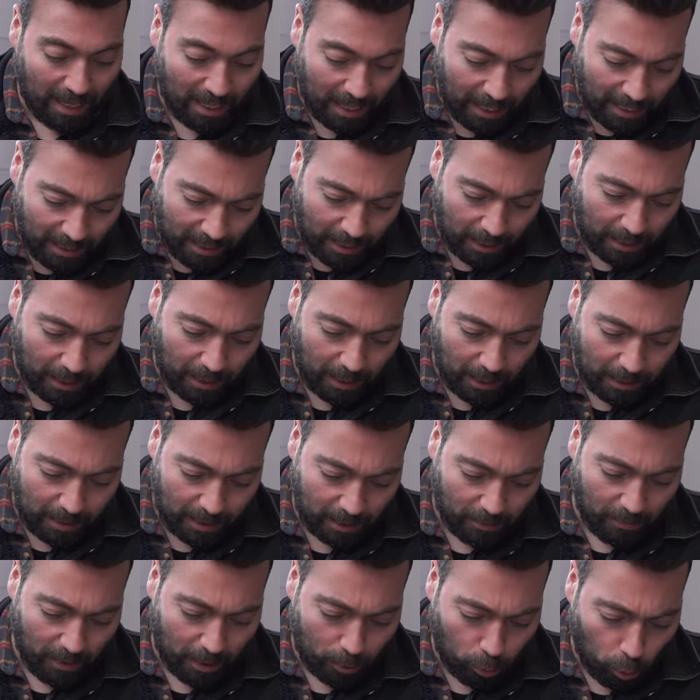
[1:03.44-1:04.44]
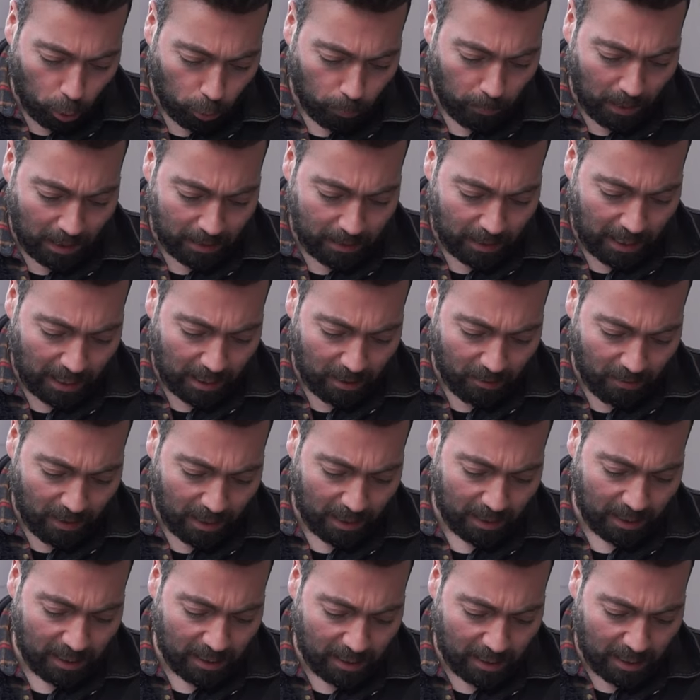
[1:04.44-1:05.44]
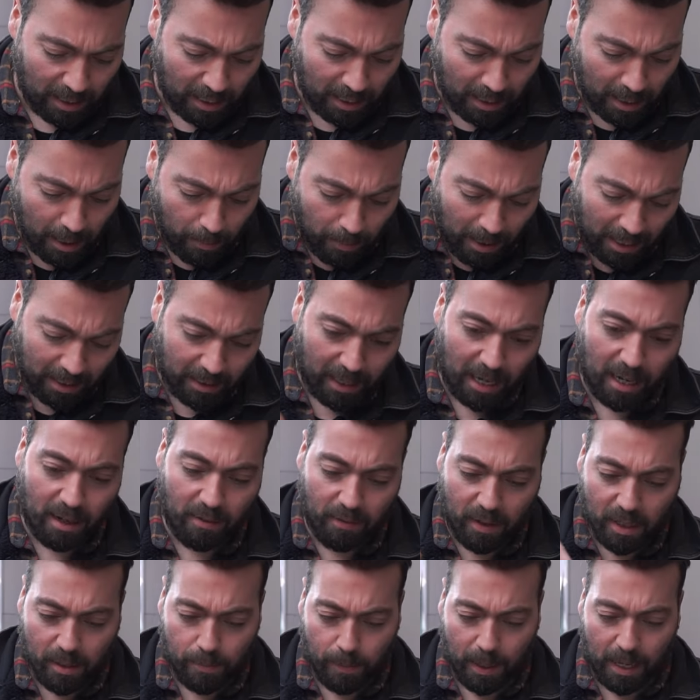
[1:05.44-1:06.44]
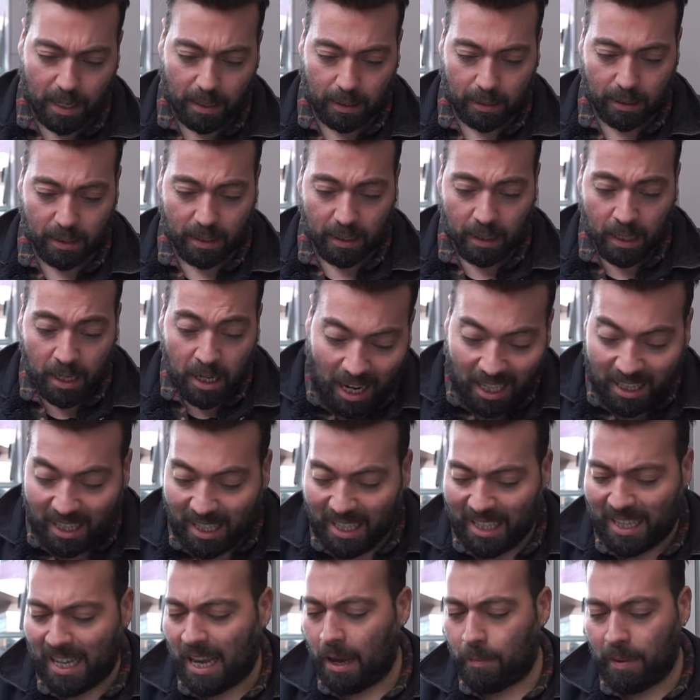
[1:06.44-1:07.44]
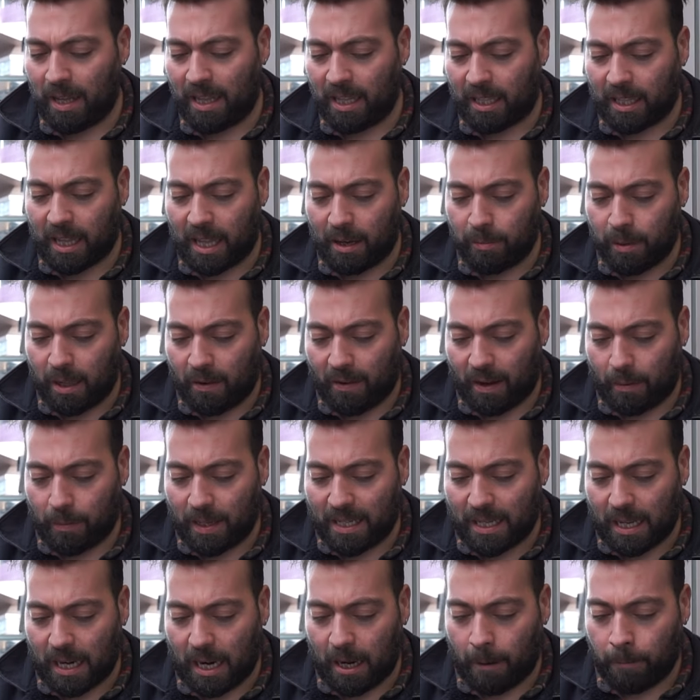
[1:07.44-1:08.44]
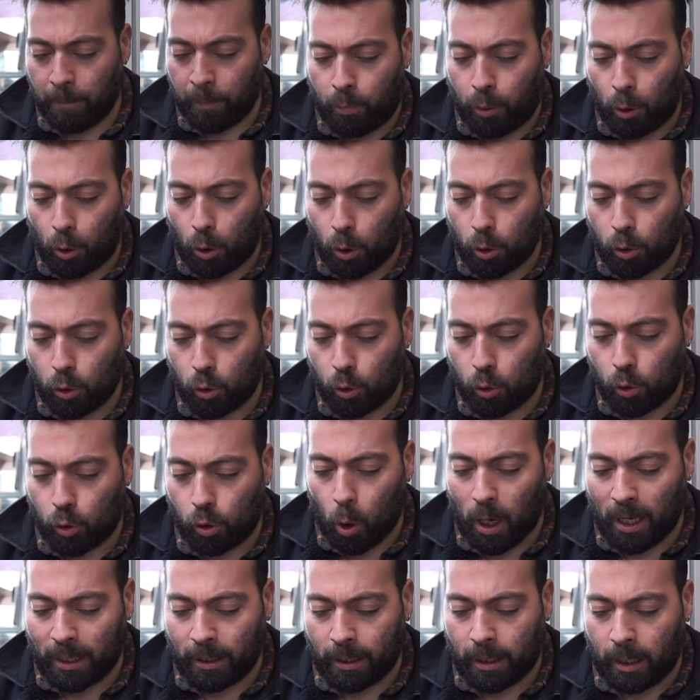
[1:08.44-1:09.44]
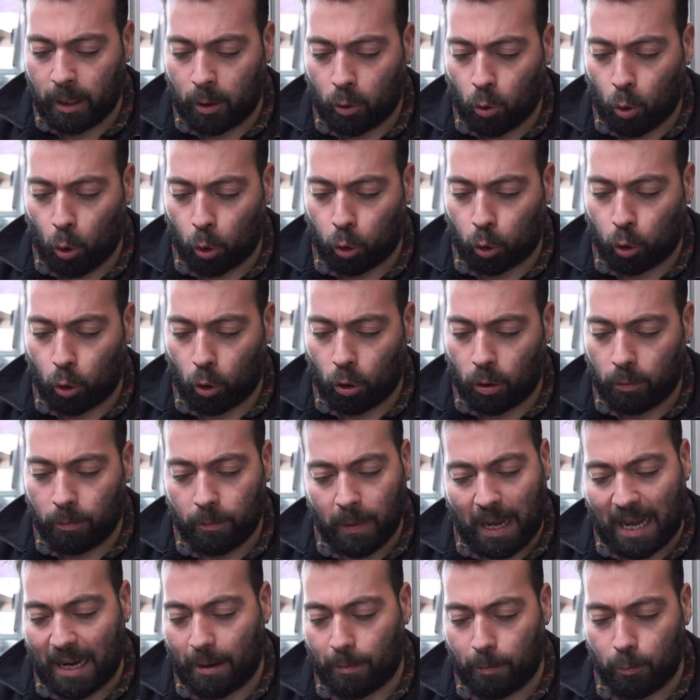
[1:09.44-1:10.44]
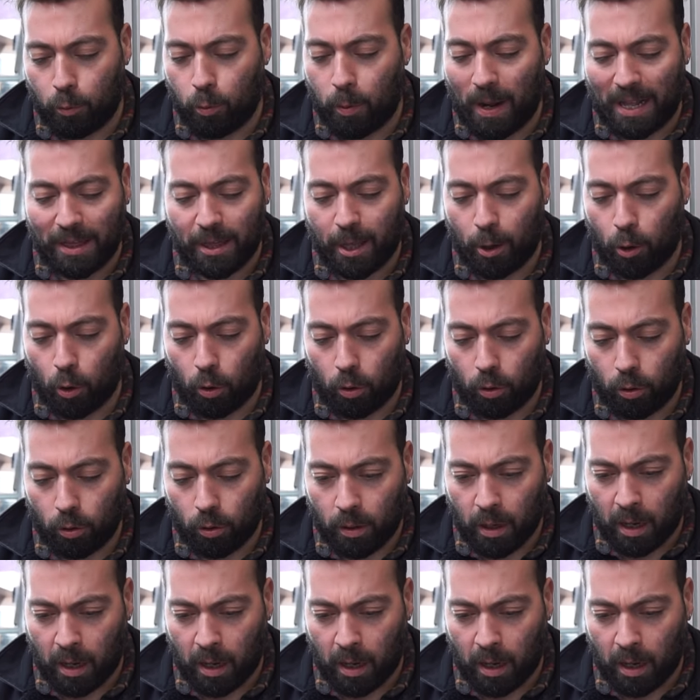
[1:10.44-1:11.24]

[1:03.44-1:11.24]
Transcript: Margarita klasik var, dört mantarlı var, istiridye mantarlı ve ıspanaklı. Adını diyemediklerim de var mesela. Prosquatticotto. Yani bu bende yok.